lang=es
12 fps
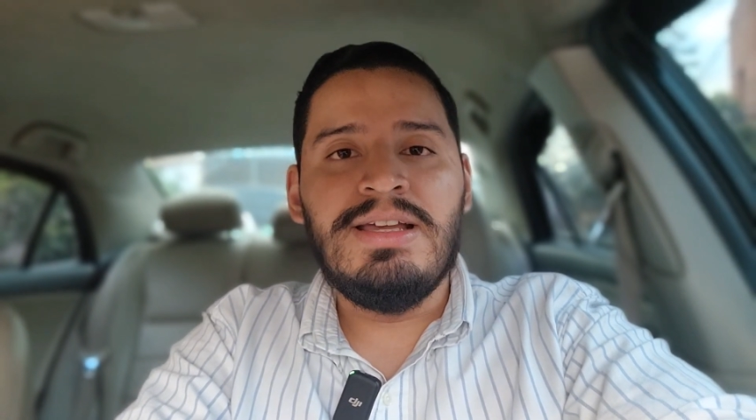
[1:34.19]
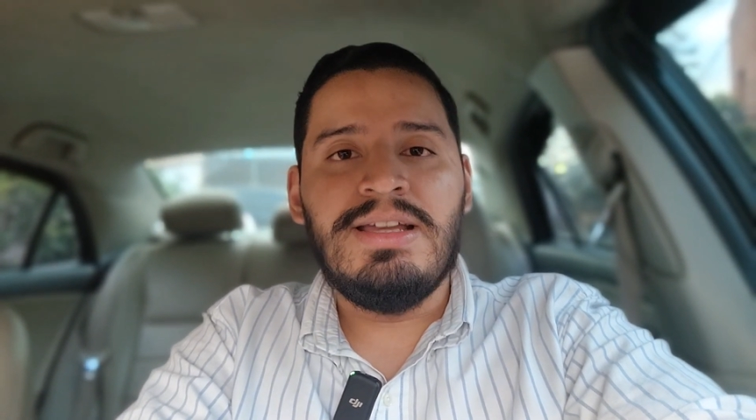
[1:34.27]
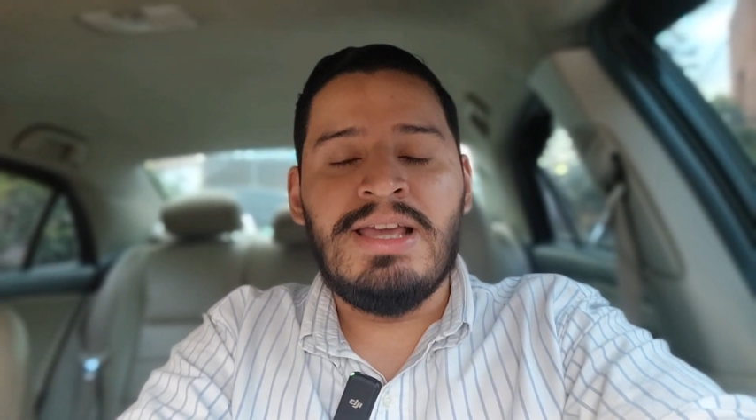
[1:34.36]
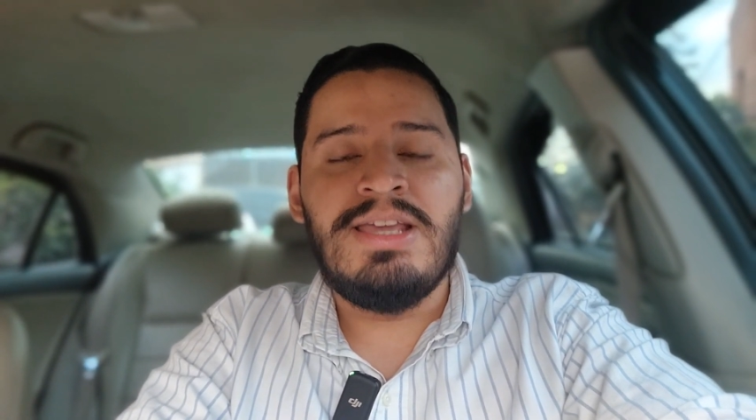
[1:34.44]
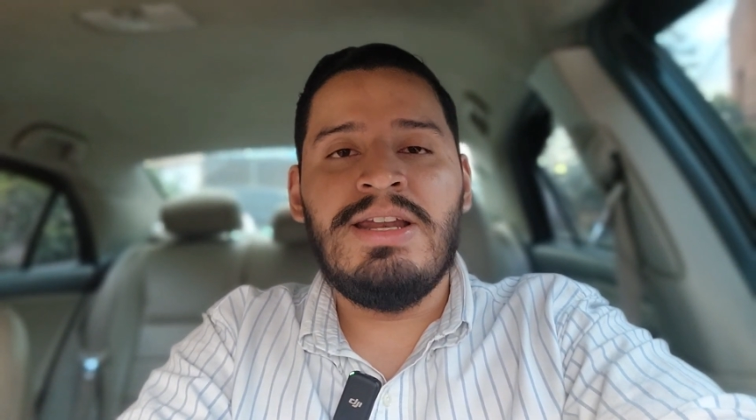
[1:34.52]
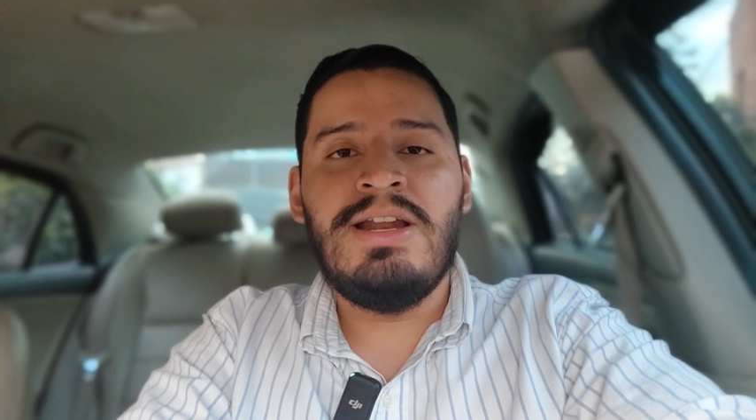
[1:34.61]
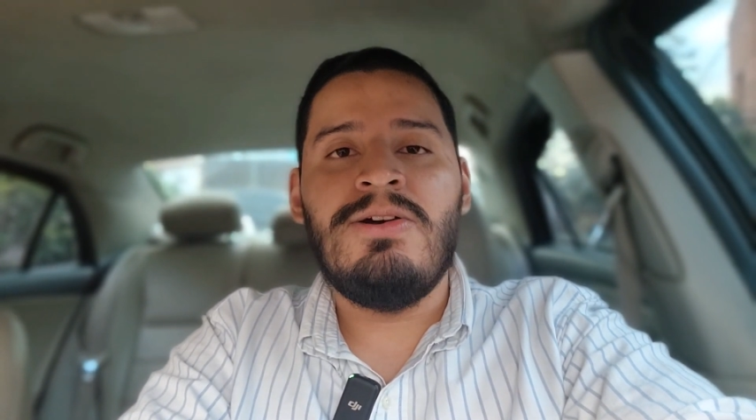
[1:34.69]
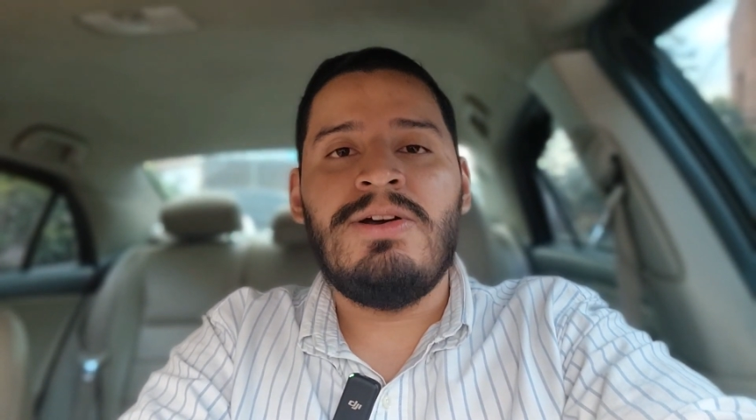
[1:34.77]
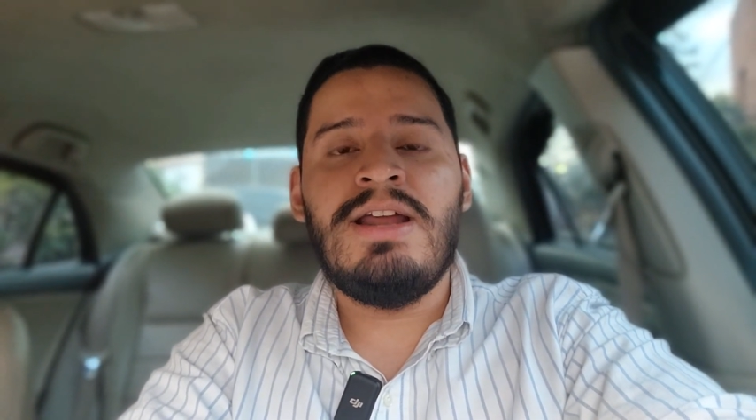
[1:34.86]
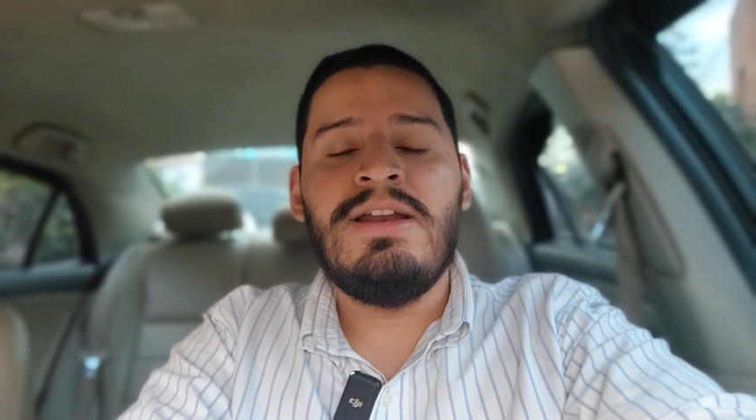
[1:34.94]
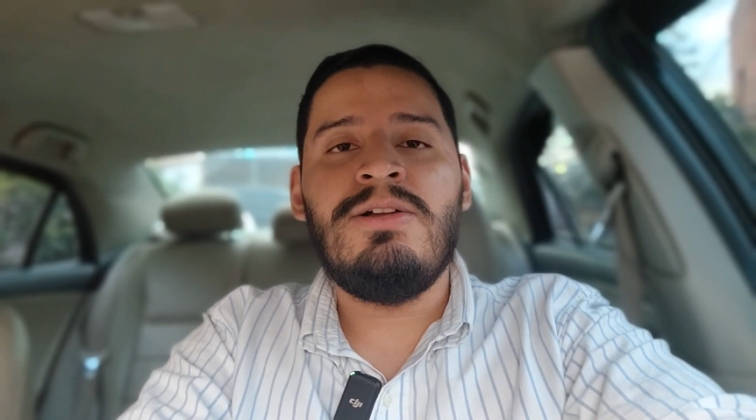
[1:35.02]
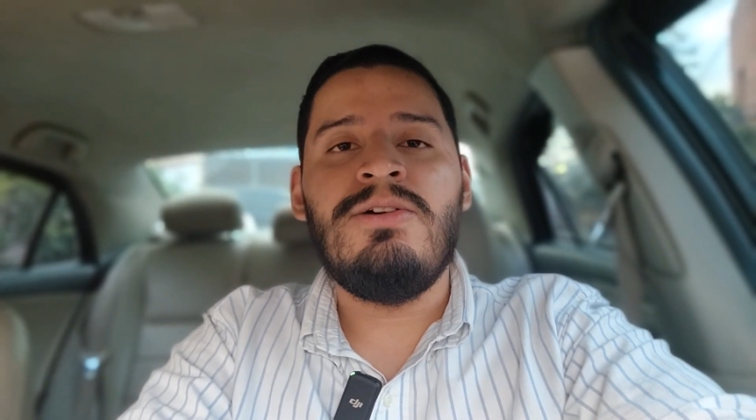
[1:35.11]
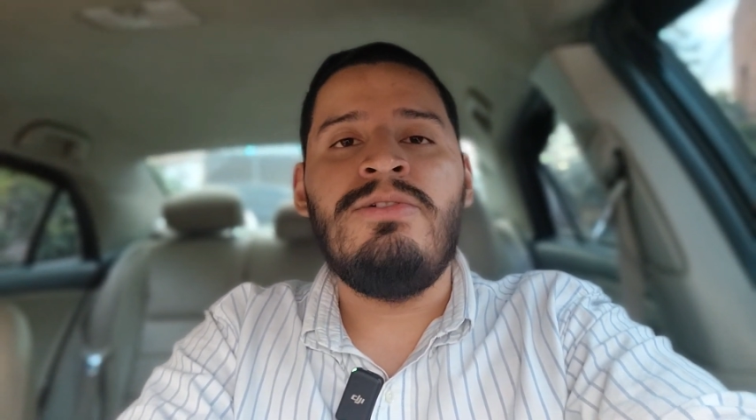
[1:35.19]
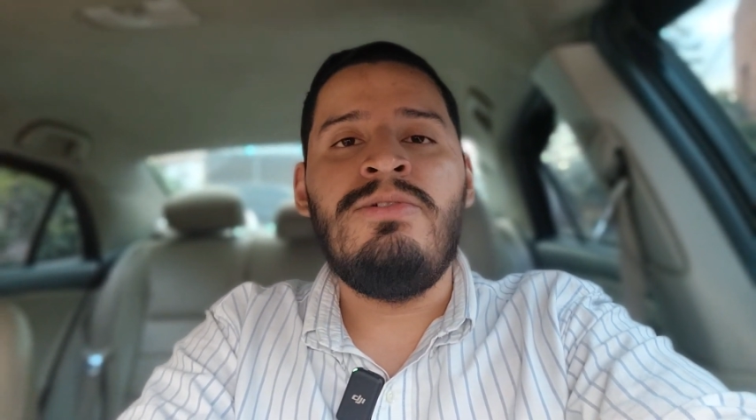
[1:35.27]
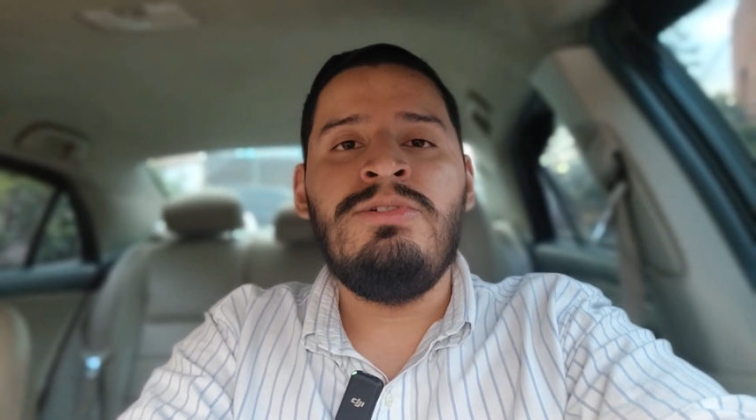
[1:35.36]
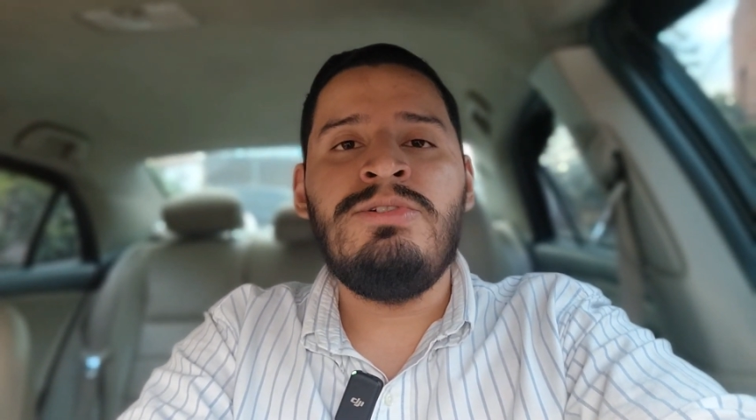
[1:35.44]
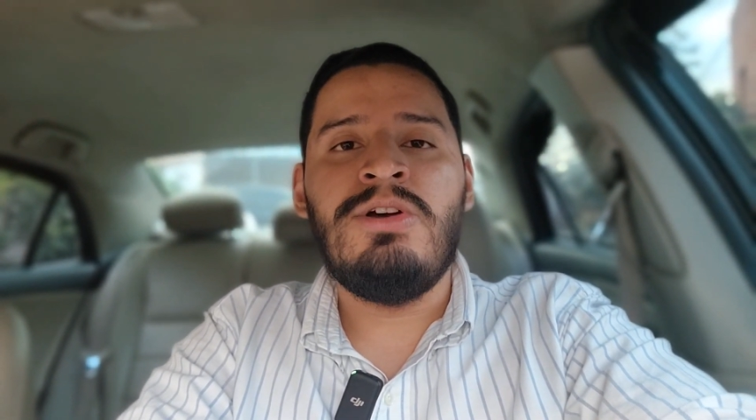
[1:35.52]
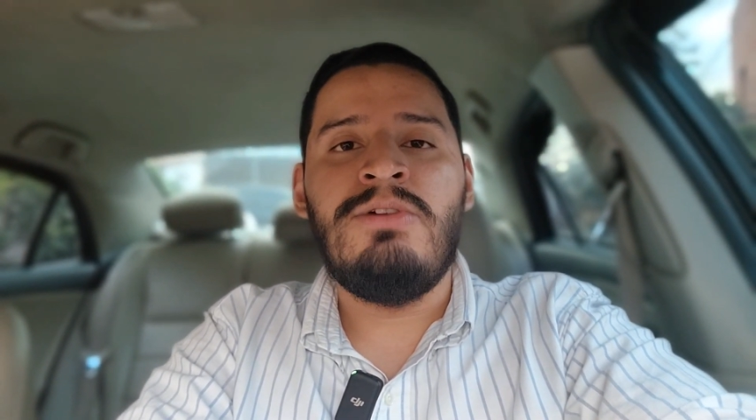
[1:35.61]
que quiere lograr el
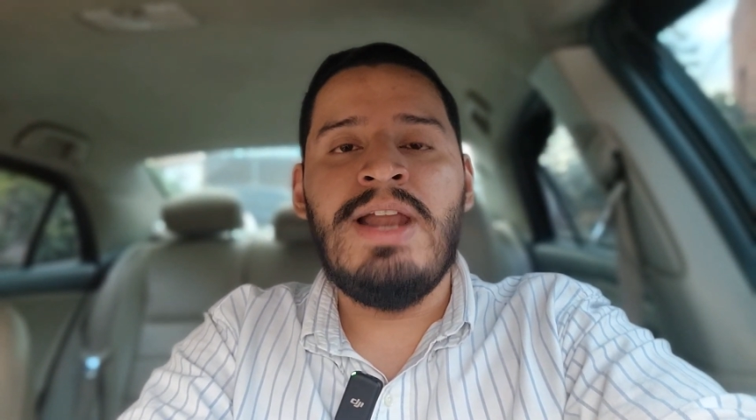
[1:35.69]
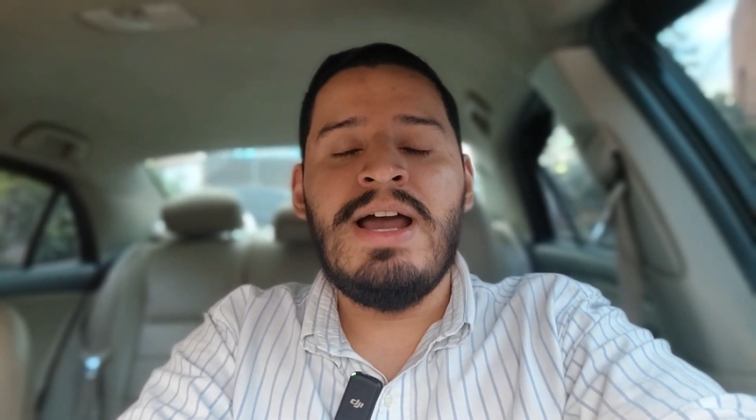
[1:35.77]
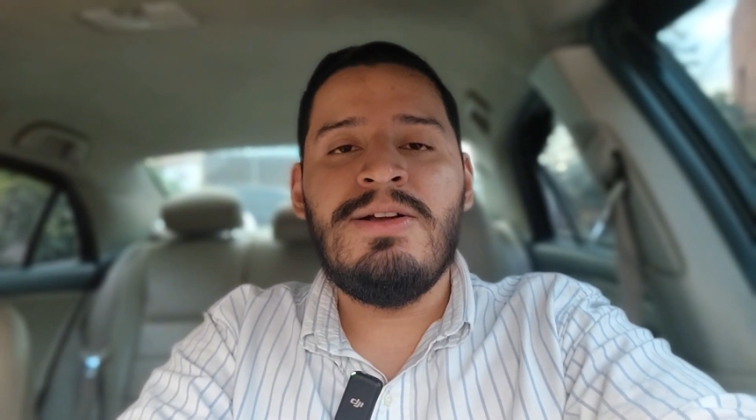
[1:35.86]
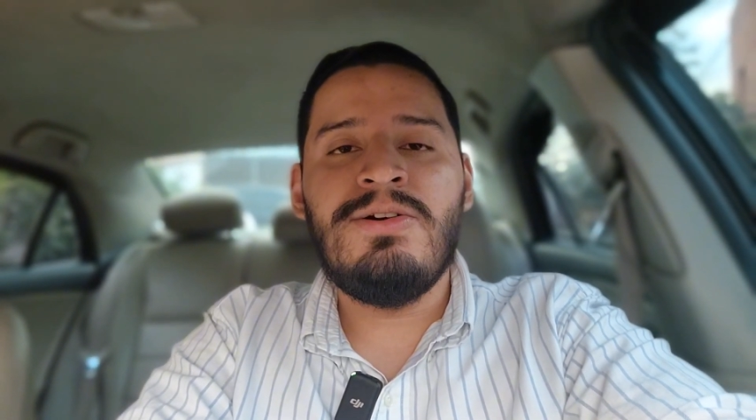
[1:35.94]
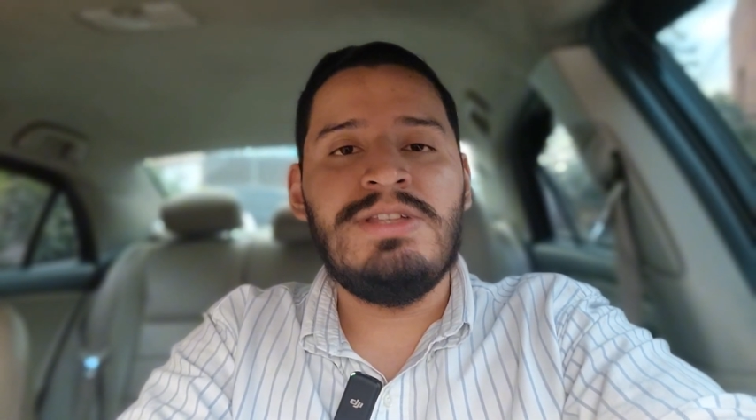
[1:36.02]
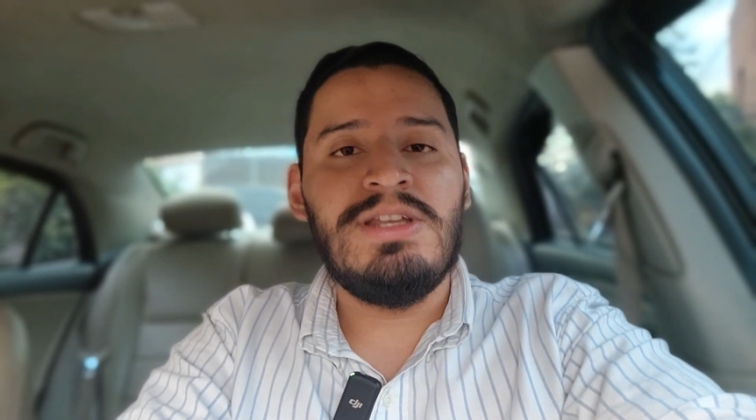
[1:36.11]
conjunto blanco